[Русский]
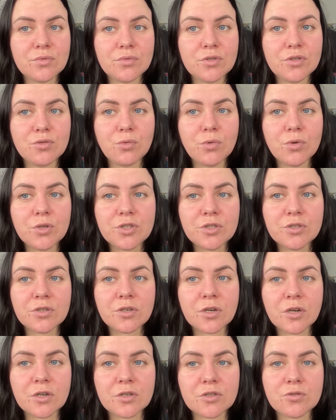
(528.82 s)
не очень
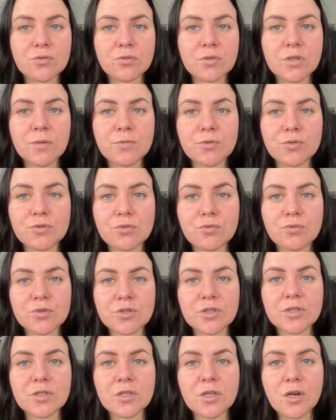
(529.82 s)
хорошо, да, потому что
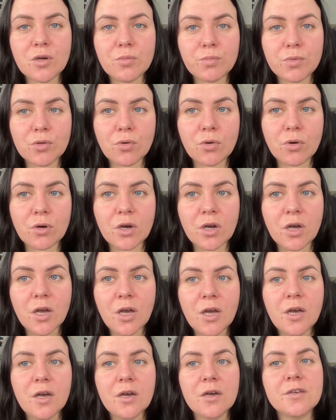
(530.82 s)
кожа и так плохо.
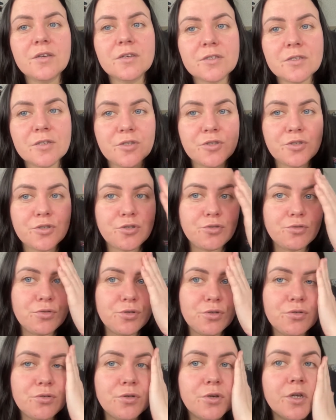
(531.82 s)
Если
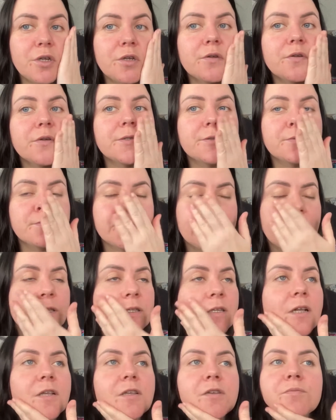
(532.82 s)
еще ее этим
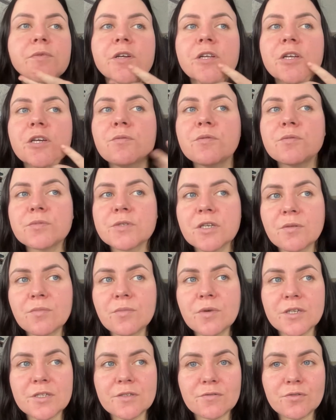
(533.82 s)
тональным кремом
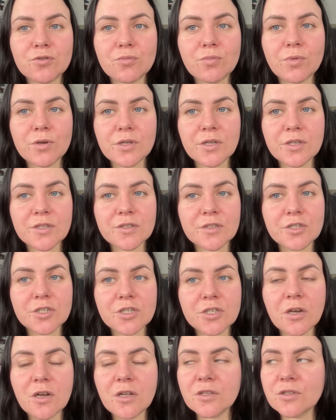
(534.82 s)
замазывать, чтобы она не
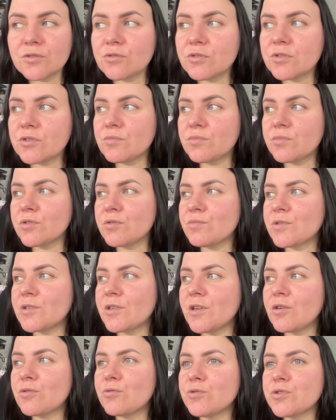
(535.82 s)
дышала, но это был бы
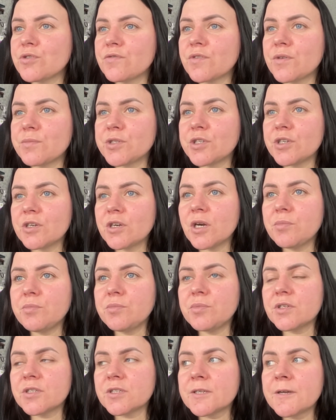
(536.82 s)
для кожи вообще
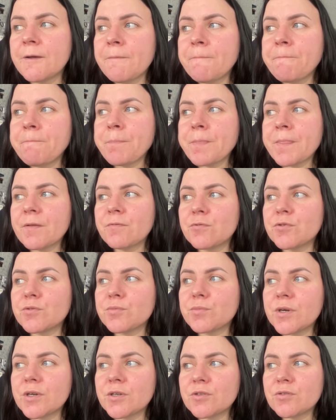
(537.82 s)
капец.
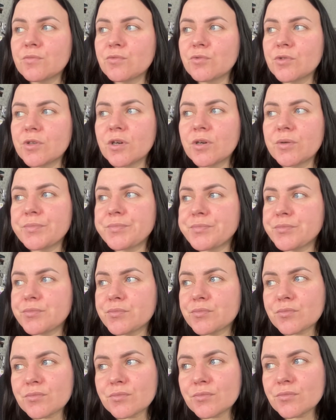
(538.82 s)
Вот, поэтому я
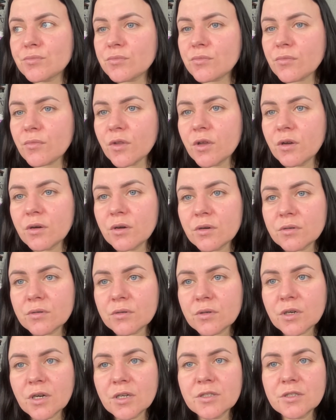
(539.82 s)

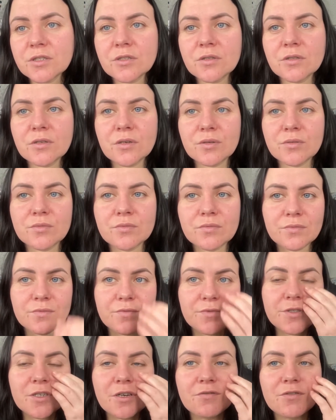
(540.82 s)
а, ходила
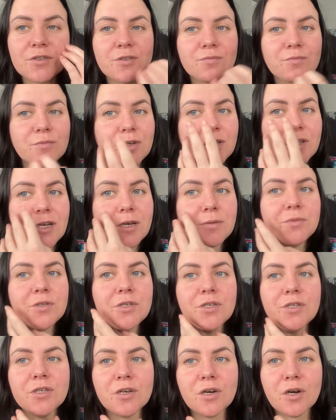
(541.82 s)
вся в этом
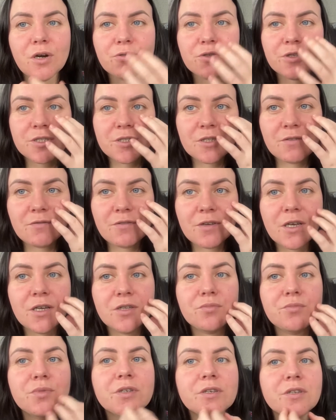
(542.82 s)
коломине, а он
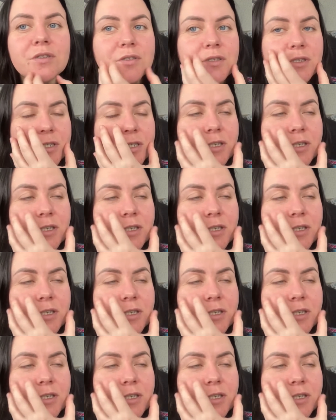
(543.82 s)
оставляет белые